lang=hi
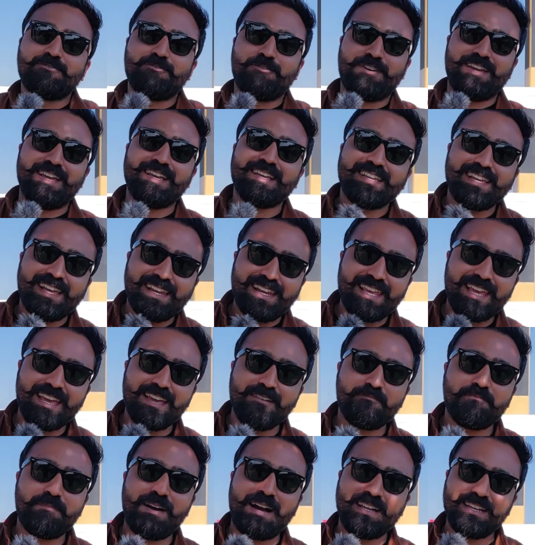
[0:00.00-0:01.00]
कुकिंग के
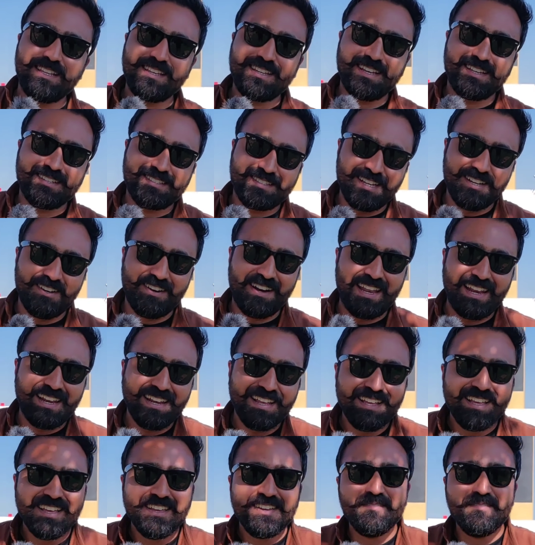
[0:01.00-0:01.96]
लिए पानी का इस्तेमाल